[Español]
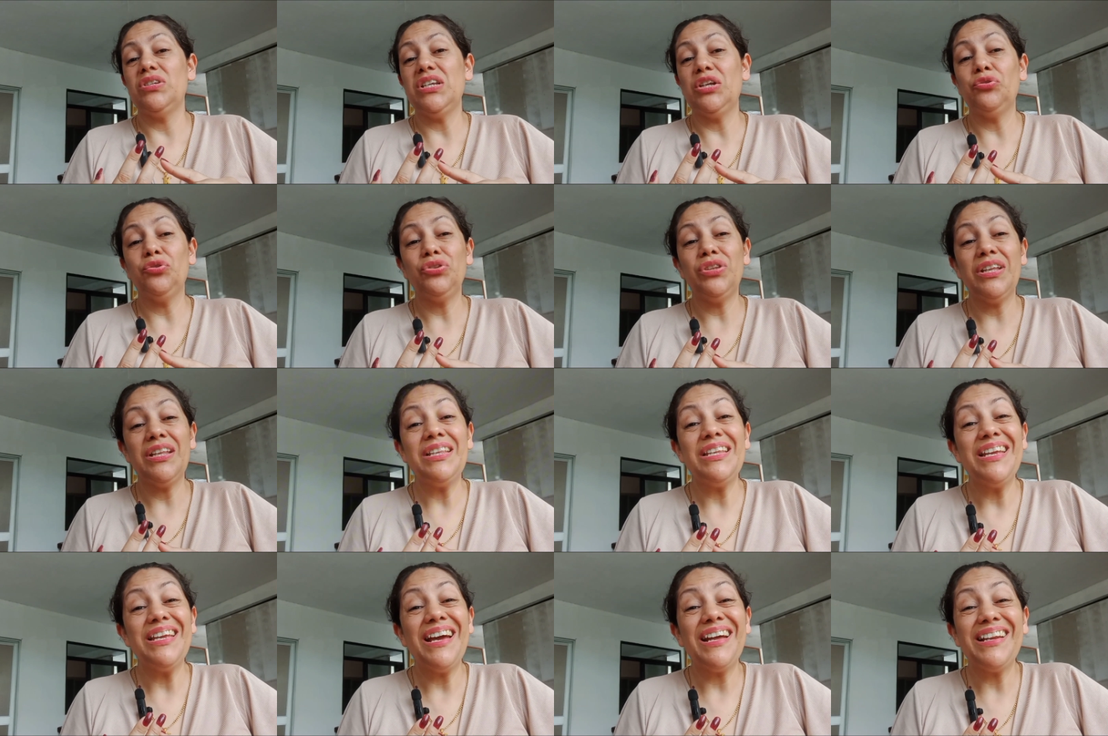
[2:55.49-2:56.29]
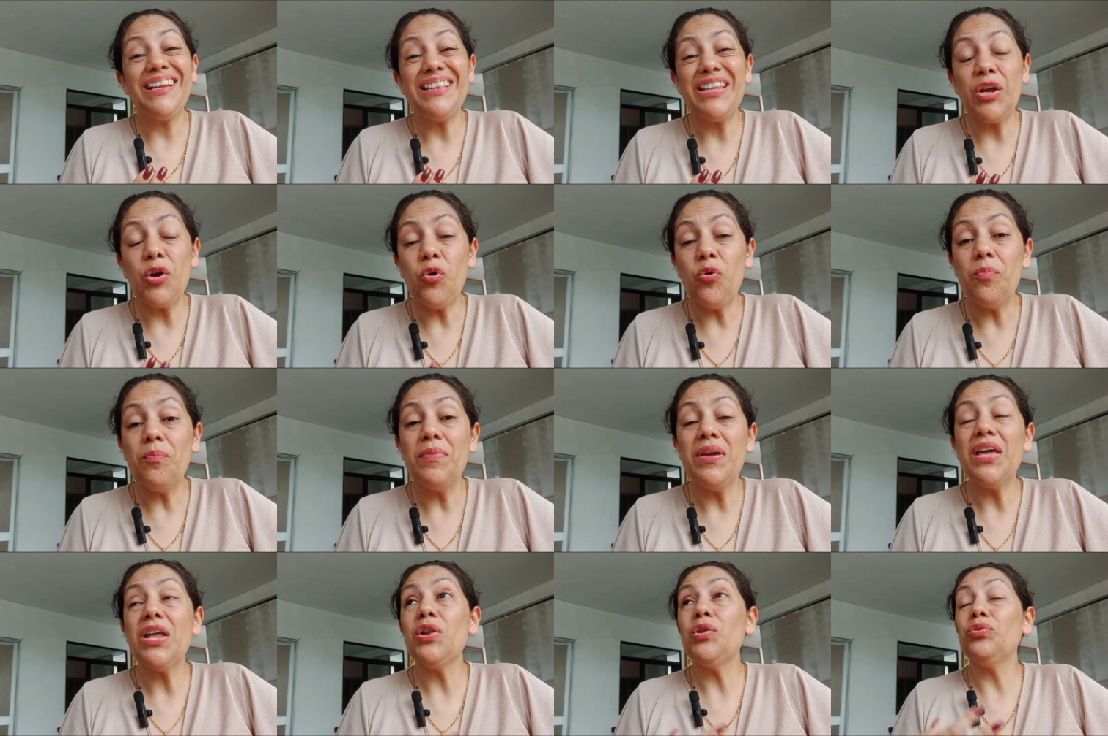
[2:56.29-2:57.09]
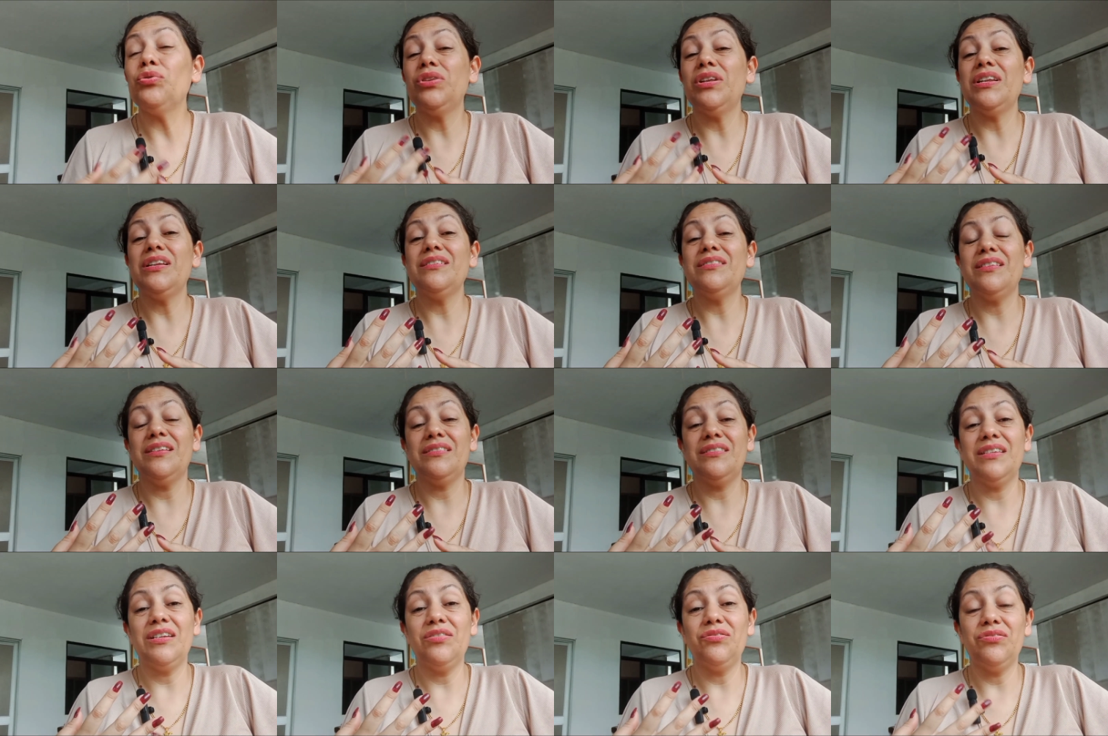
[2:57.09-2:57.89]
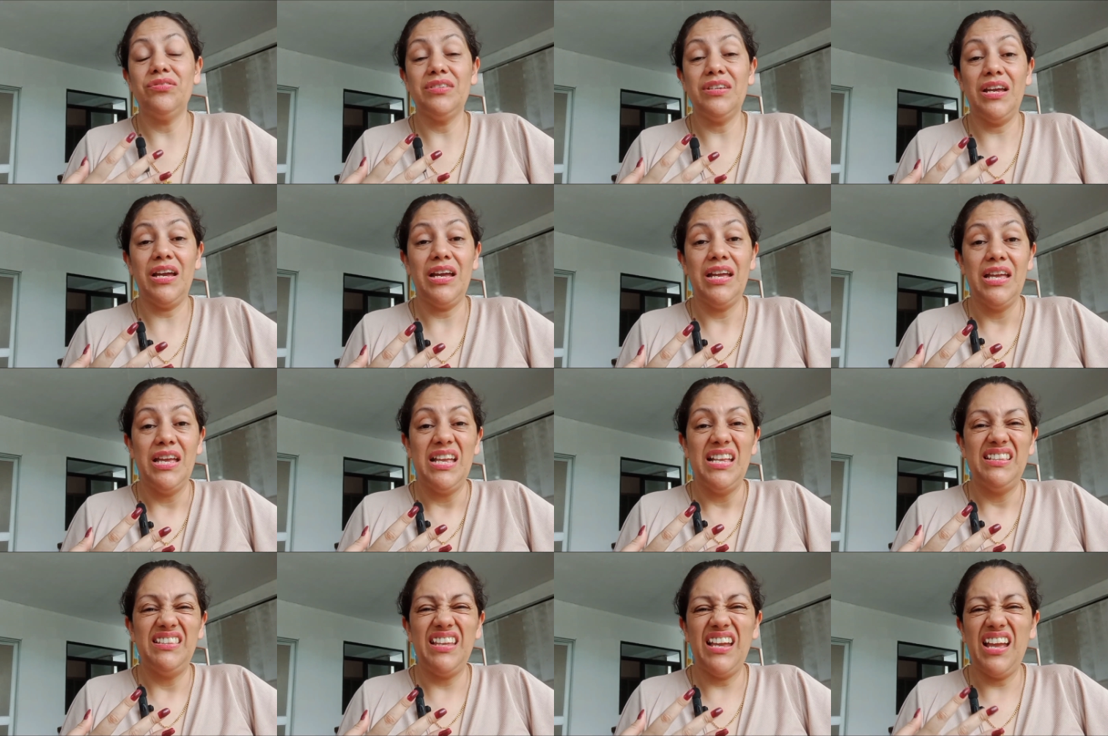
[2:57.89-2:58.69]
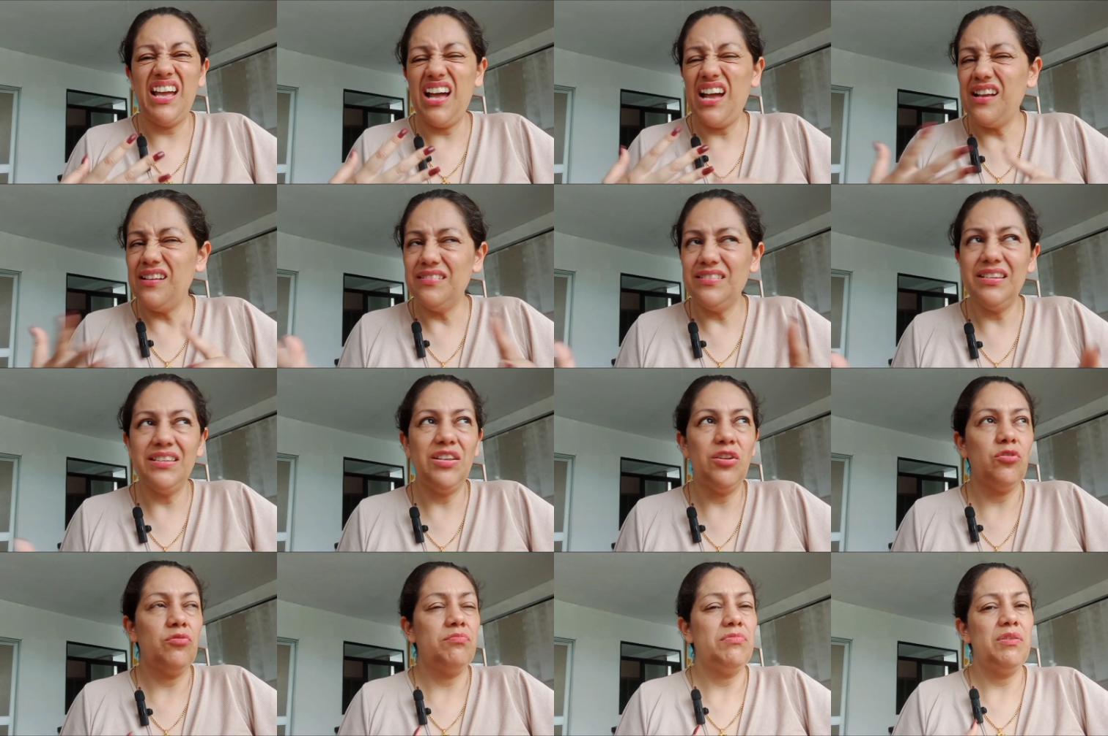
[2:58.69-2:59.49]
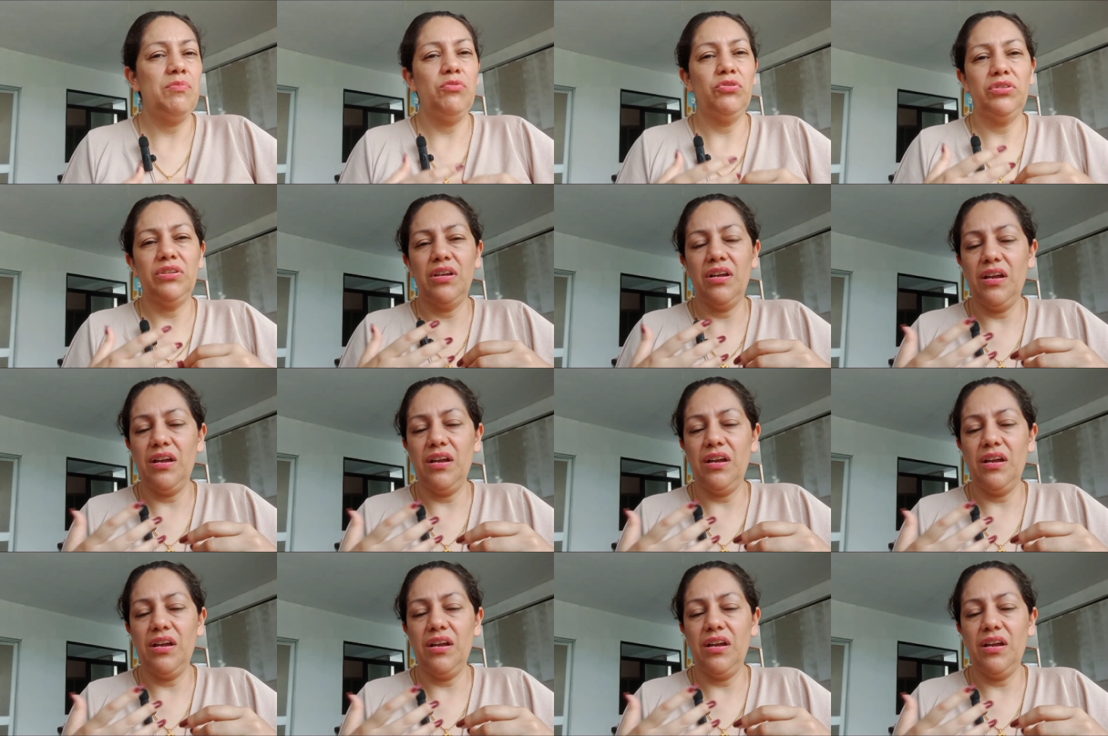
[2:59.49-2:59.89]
ya no tienes ni ganas de comer, no tienes de hacerlo, o sea, te cansas de lo mismo,